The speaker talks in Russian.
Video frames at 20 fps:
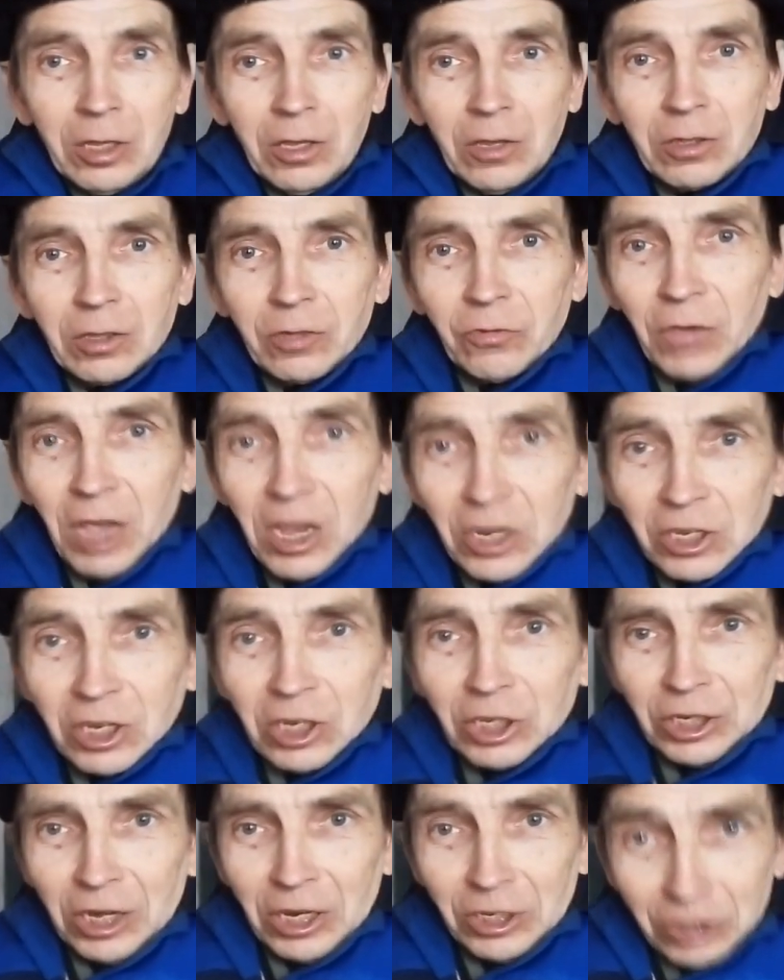в этих
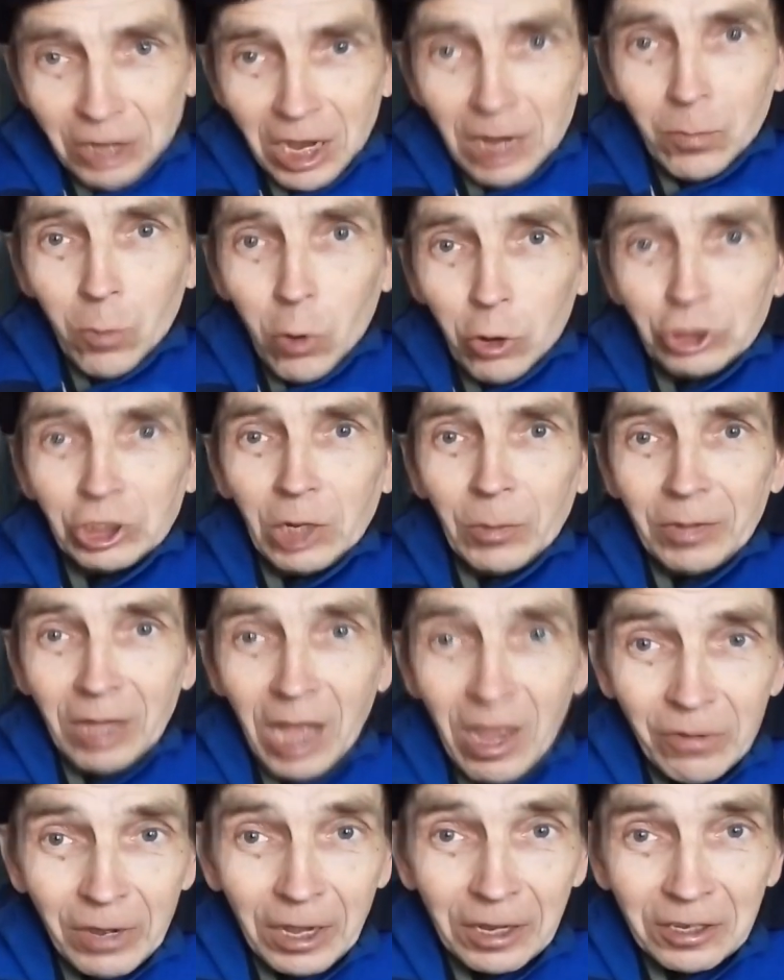часах можно
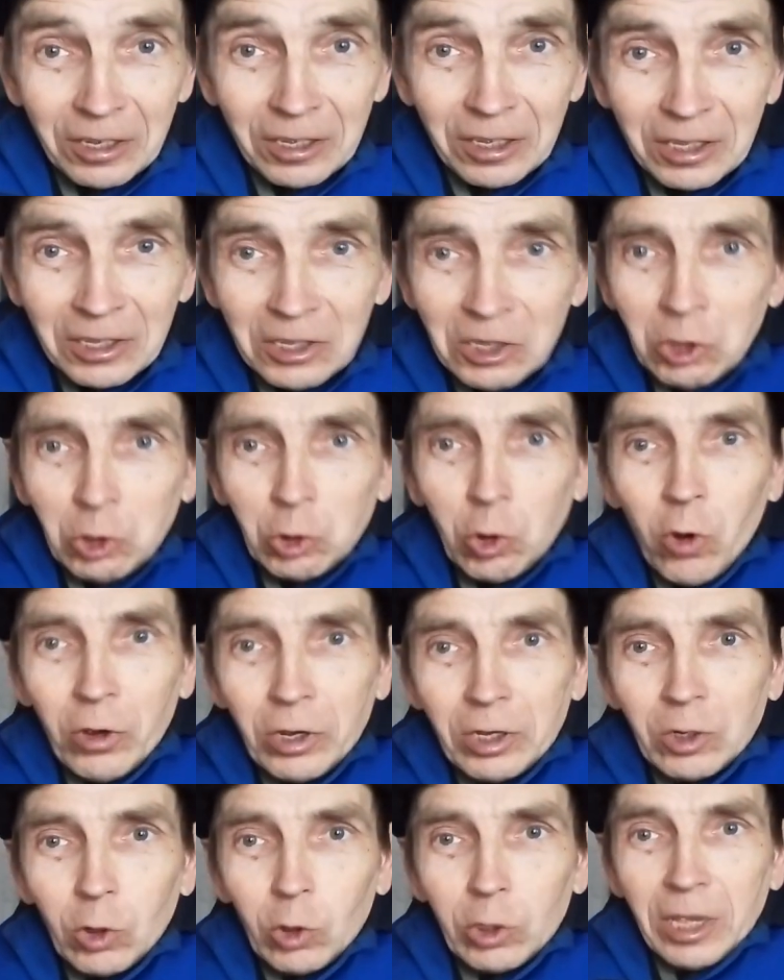плавать,
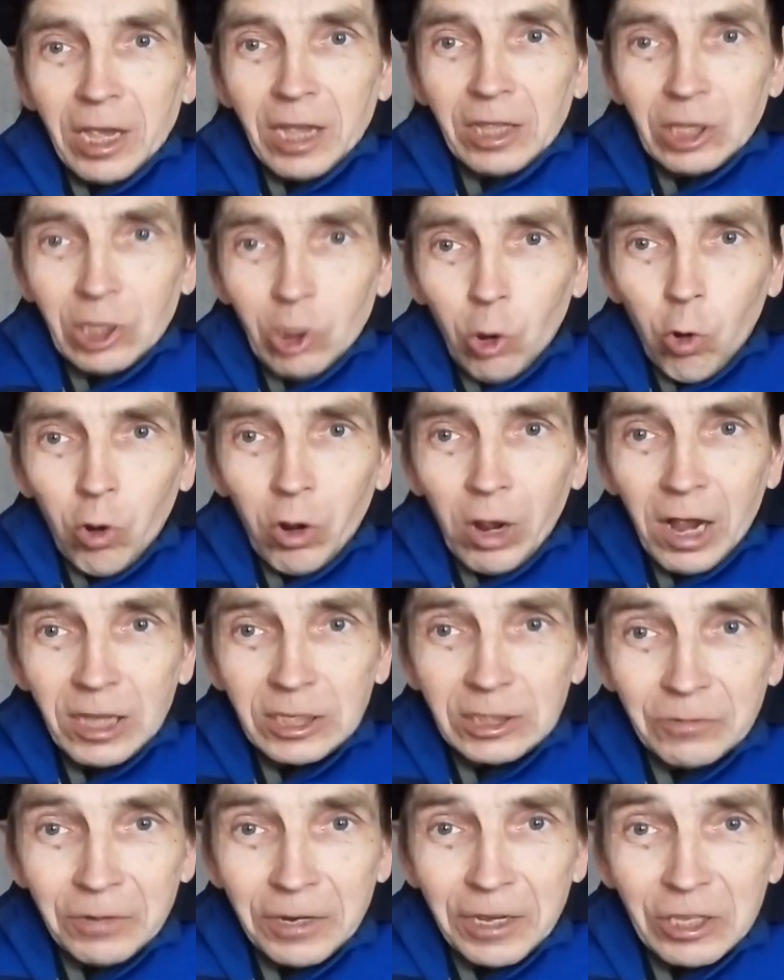то это,
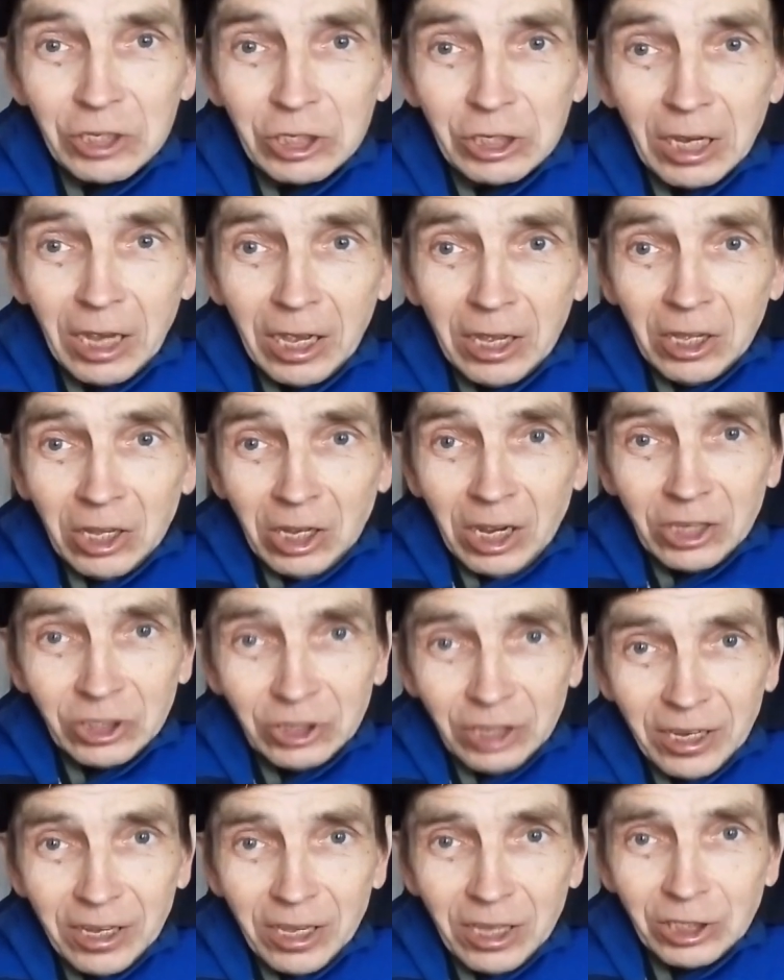указывается,
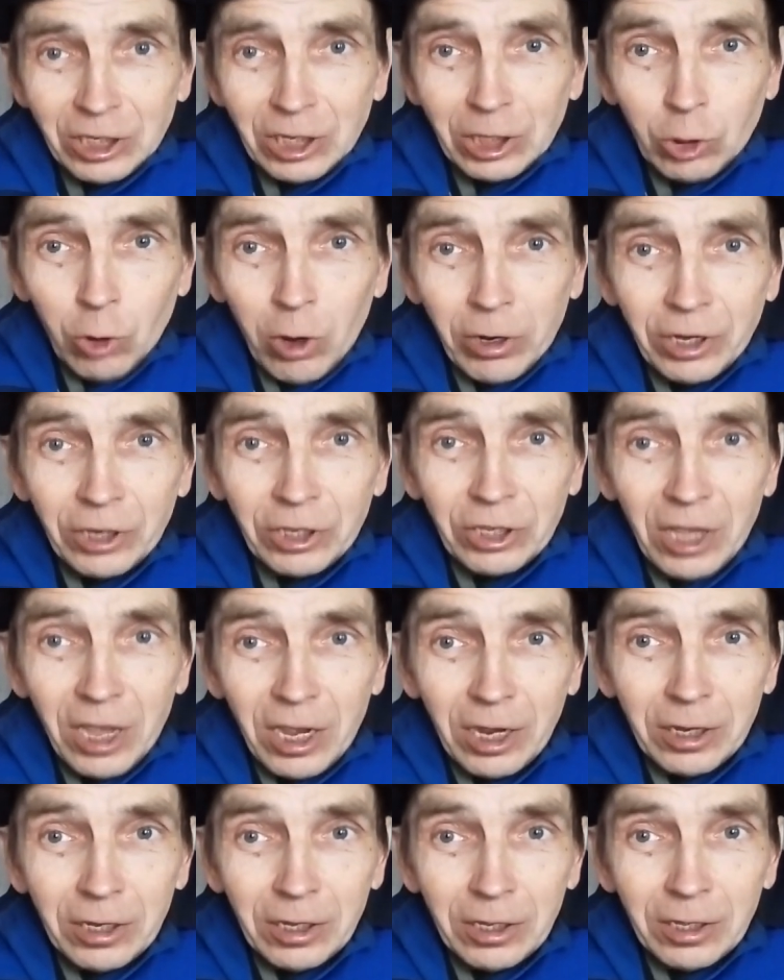касается только
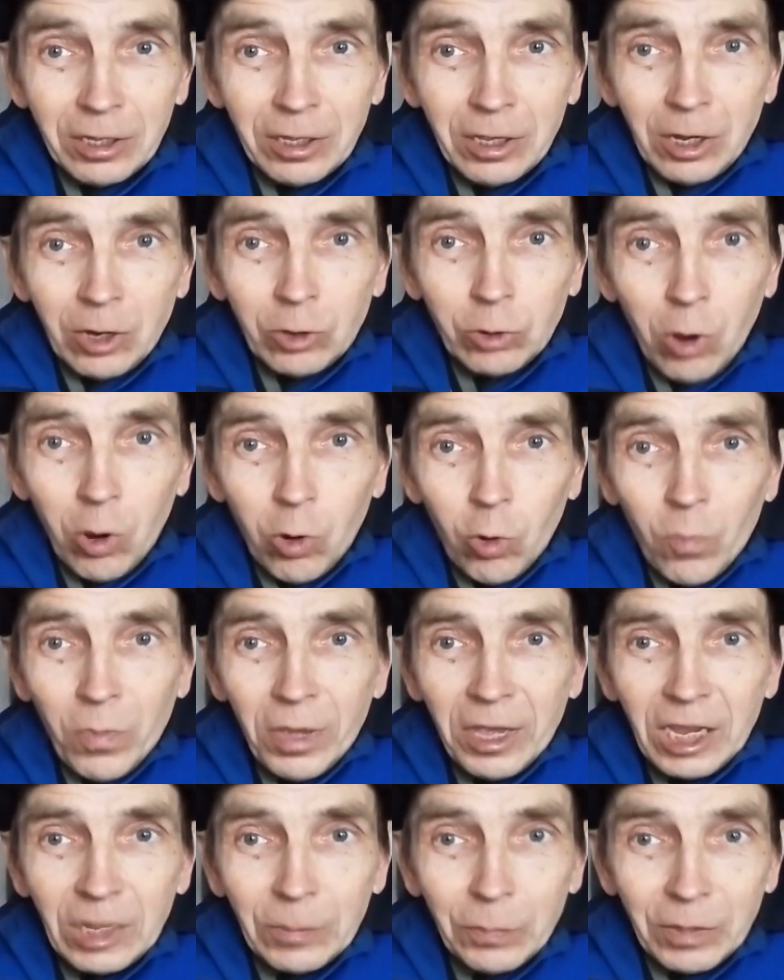тех, кто
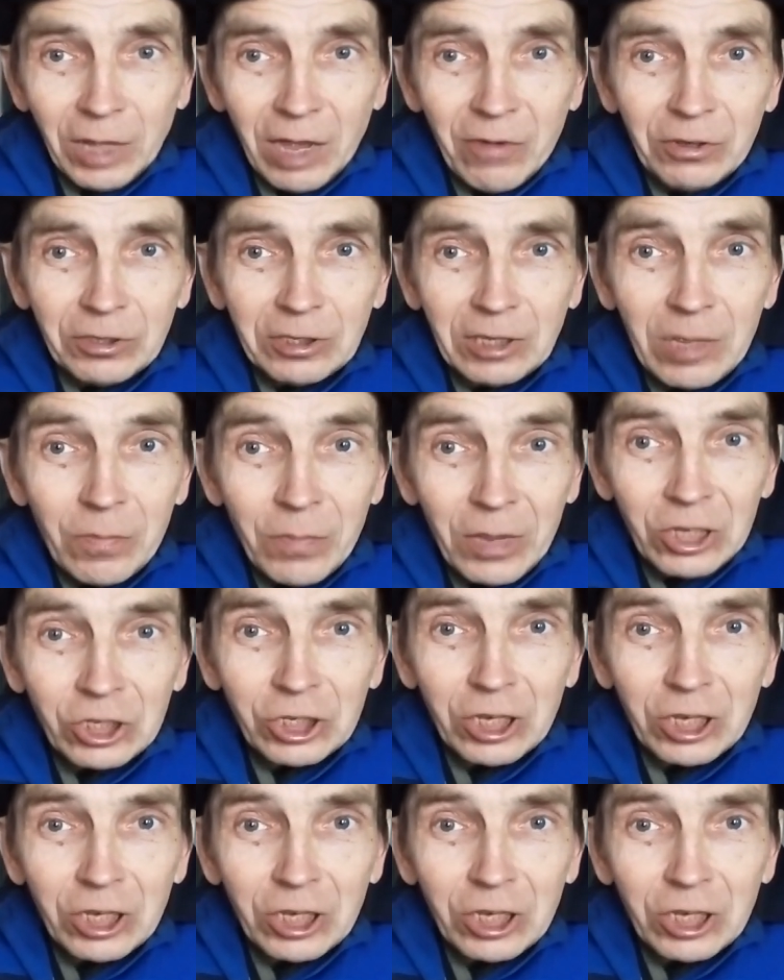умеет плавать и без